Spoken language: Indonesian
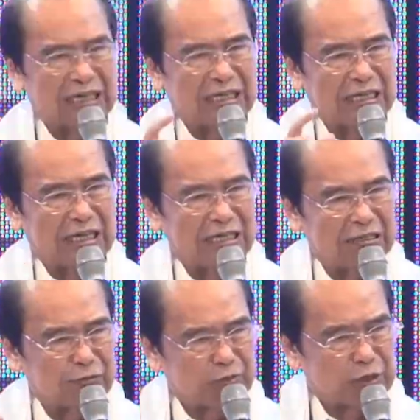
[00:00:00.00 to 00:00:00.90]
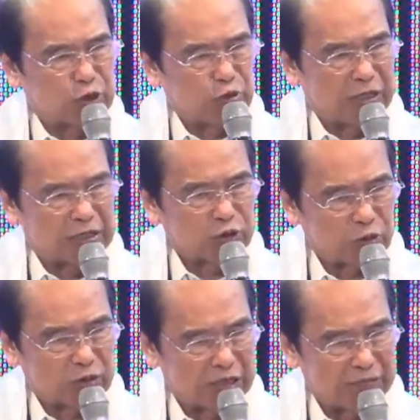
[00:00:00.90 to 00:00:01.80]
dengan anda berjuang ke
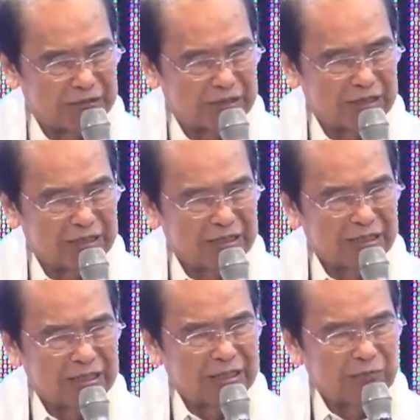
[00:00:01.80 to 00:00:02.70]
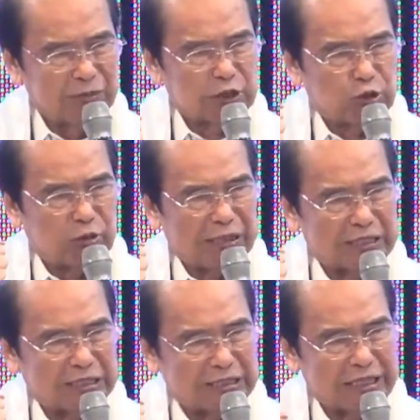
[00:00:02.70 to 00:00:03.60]
surga
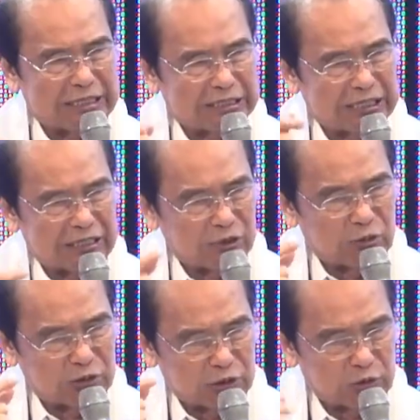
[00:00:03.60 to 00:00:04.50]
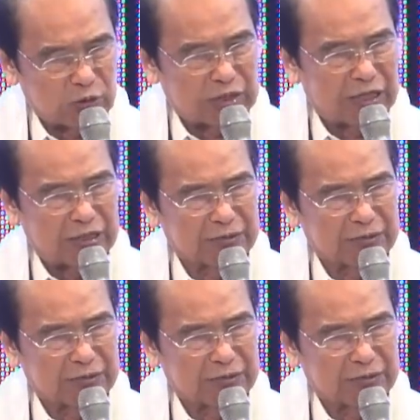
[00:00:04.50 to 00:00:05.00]
perjuangan kita hanya satu ke surga